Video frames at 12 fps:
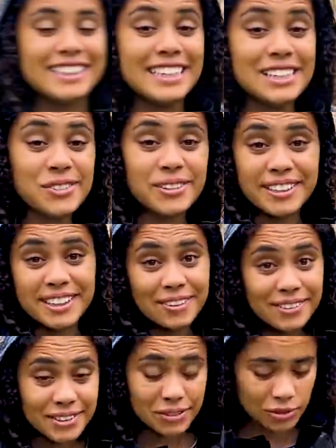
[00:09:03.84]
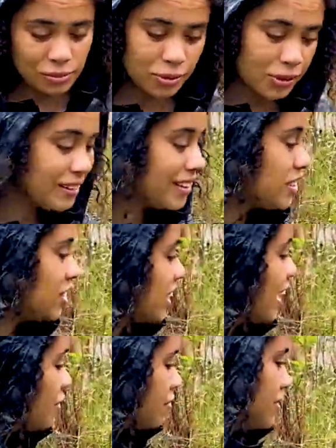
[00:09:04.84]
E isso aqui é o que sobrou da
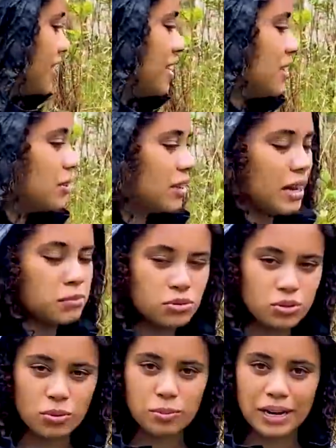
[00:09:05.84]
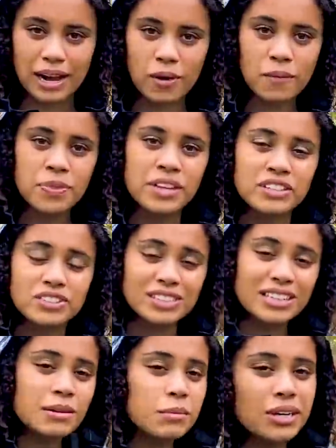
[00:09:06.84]
antiga vila do Cabo Sobral.
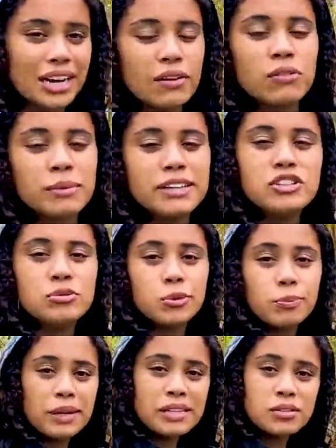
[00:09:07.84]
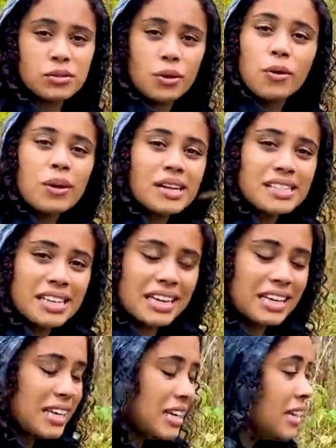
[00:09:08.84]
Dizem que moravam mais de mil pessoas
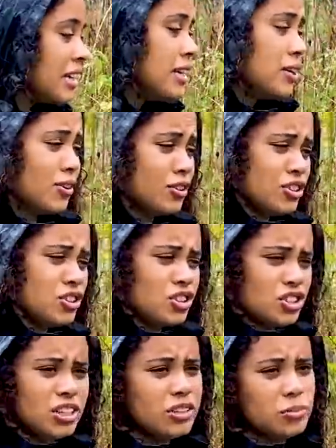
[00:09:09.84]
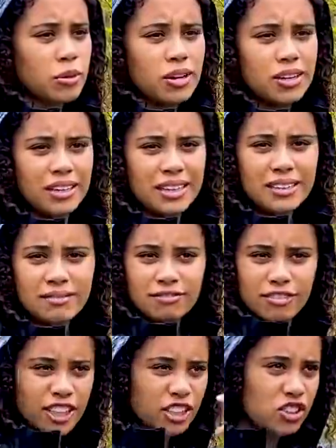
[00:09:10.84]
aqui. E hoje em dia não mora nem
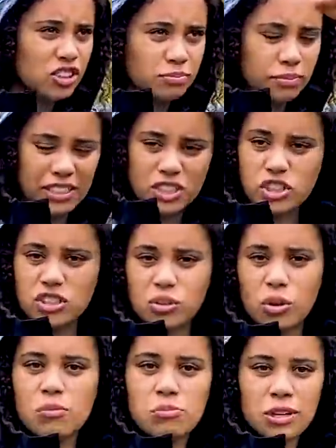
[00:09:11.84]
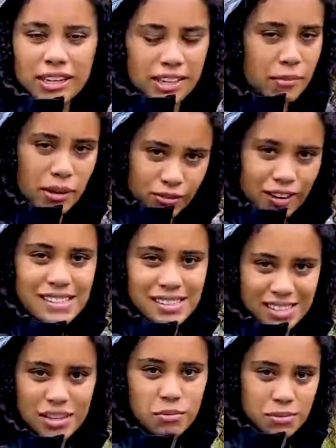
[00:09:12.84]
20. A gente andou por aqui meio
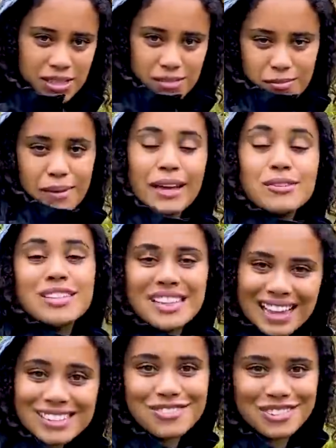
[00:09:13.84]
vazio mesmo, meio cidade